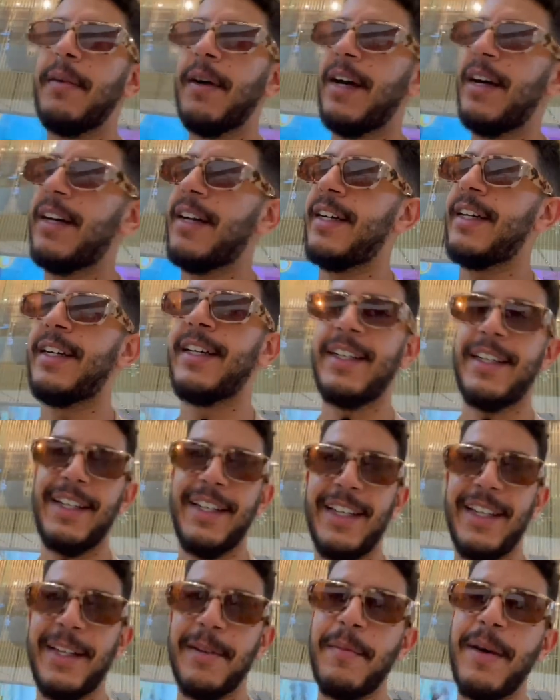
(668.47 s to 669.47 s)
مع
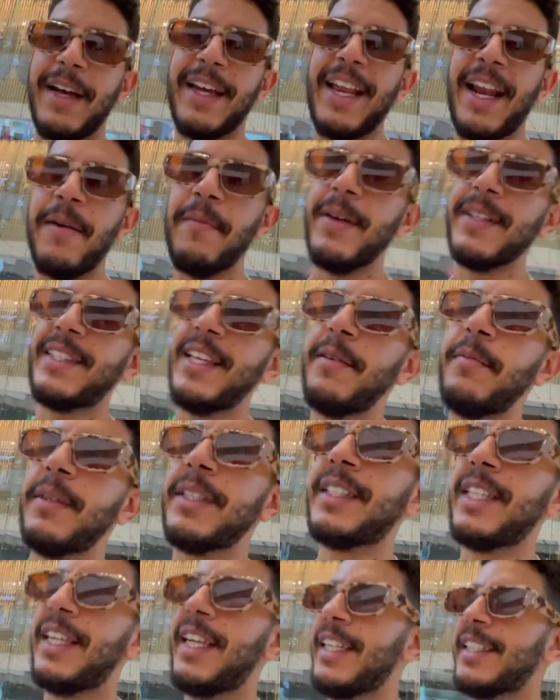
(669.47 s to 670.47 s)
الماكرا مازال ما
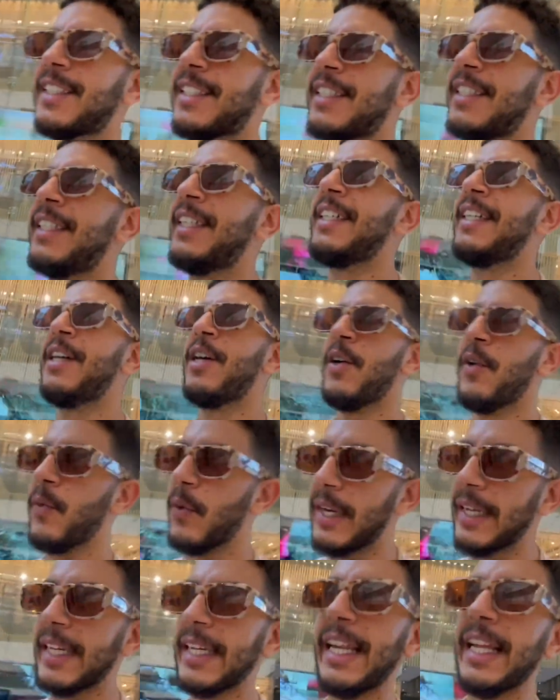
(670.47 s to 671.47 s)
سالاتش
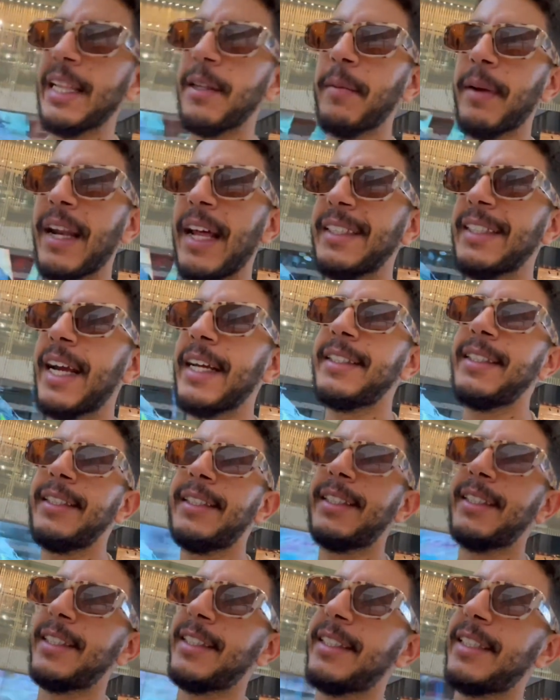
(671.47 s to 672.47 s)
ولكن هاد المره غادي
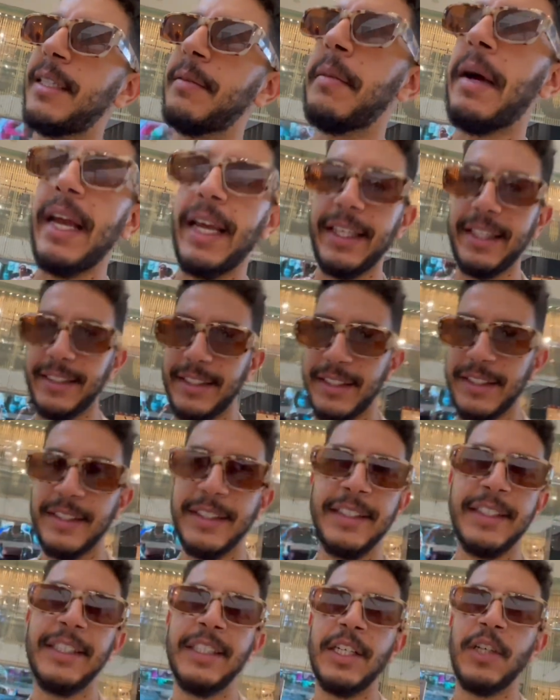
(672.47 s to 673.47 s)
تسيستيما حيت
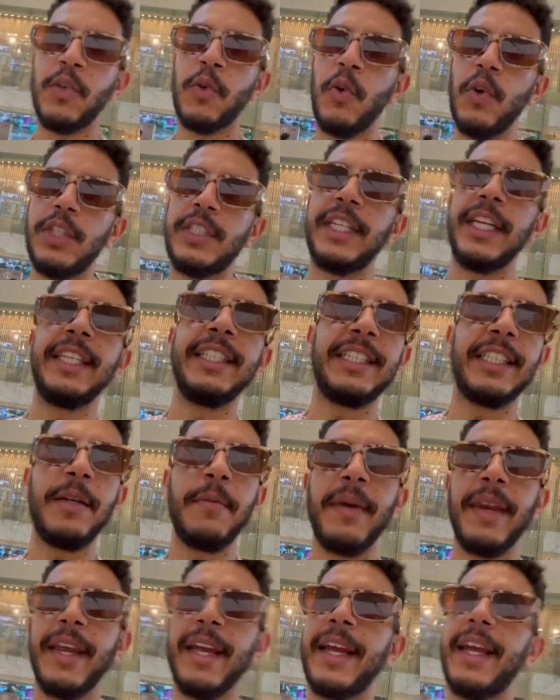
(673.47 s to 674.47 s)
كل شيء عندي
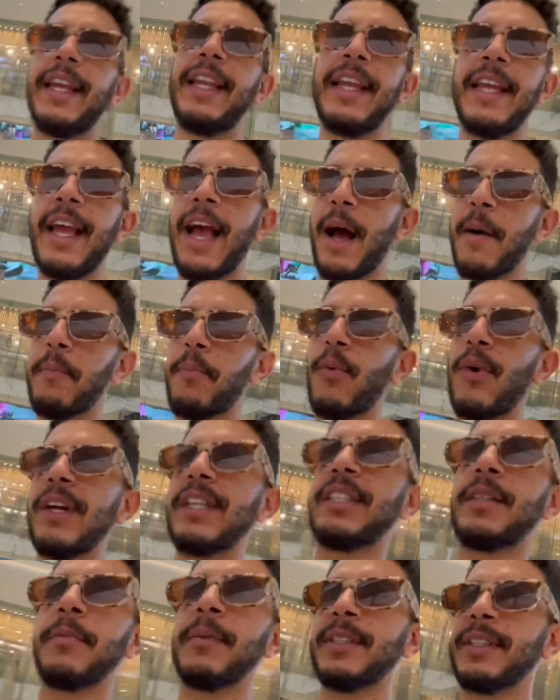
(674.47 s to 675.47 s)
مريقلي
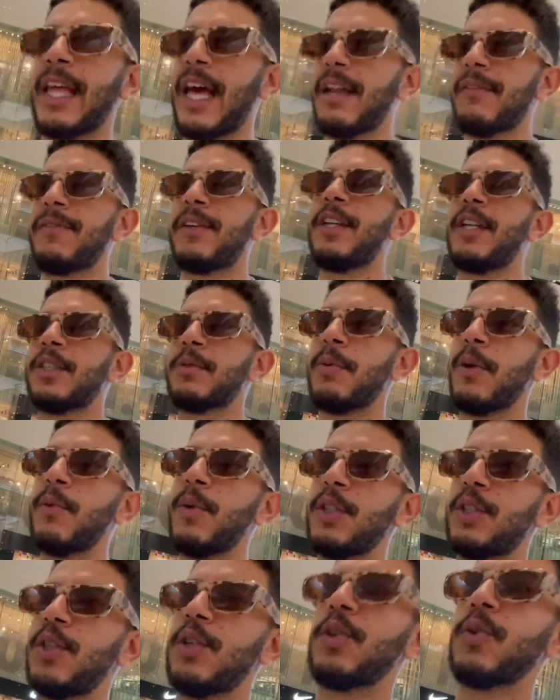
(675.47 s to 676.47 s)
ابوينتمنت عارفين اش
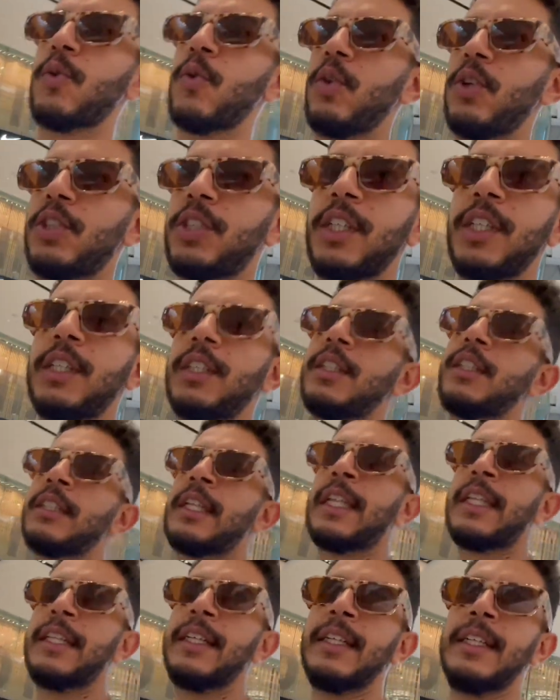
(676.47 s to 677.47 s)
بغاو يديروا كل شيء
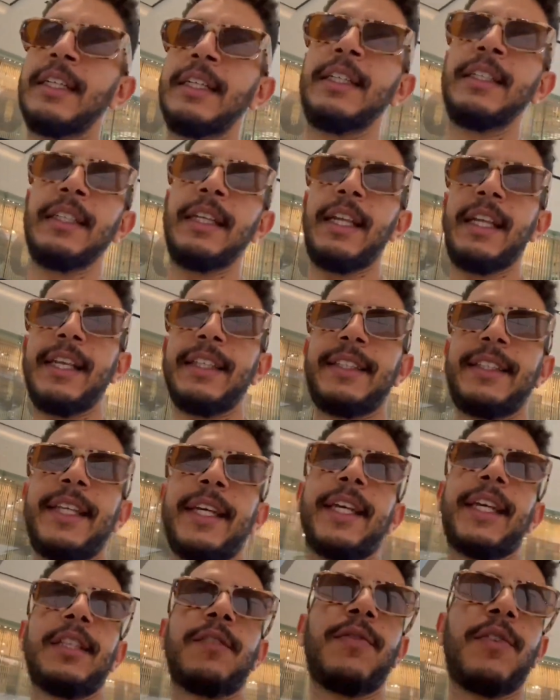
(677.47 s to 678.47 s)
ليتس
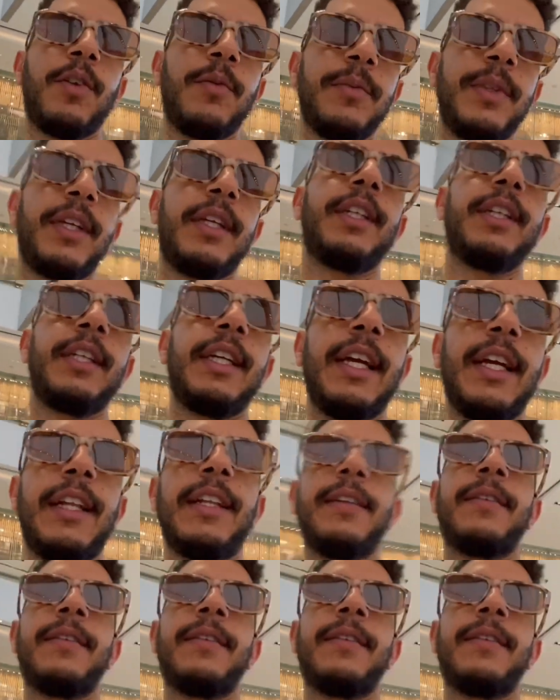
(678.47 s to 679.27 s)
تيك ات فروم ذا يا